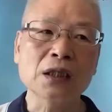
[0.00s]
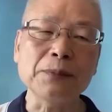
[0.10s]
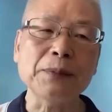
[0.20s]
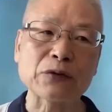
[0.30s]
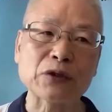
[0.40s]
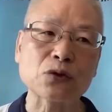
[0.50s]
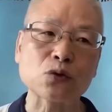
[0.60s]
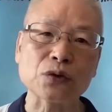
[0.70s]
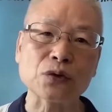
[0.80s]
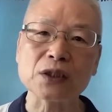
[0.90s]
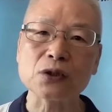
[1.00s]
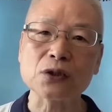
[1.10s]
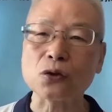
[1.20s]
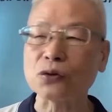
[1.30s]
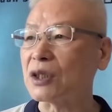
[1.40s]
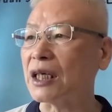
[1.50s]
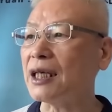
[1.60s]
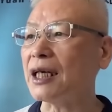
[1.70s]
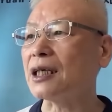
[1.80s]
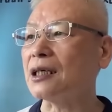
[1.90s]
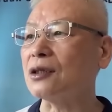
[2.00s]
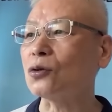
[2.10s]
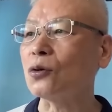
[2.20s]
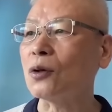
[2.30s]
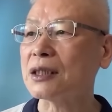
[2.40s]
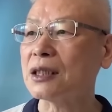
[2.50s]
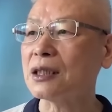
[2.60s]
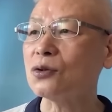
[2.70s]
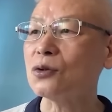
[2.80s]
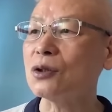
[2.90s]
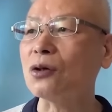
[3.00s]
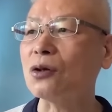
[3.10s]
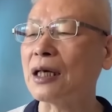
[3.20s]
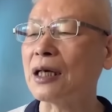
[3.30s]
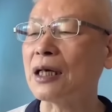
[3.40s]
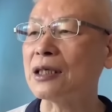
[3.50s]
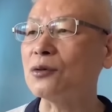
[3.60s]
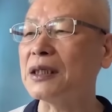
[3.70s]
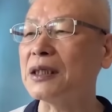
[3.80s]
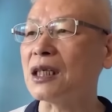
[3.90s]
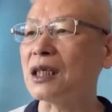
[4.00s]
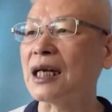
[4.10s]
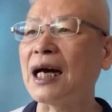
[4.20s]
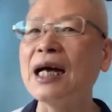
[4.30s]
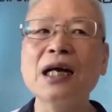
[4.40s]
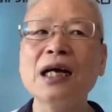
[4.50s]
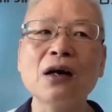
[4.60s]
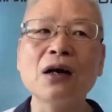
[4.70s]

体表的组织受损也裂了很多啊，青春痘啊，牛皮癣啊、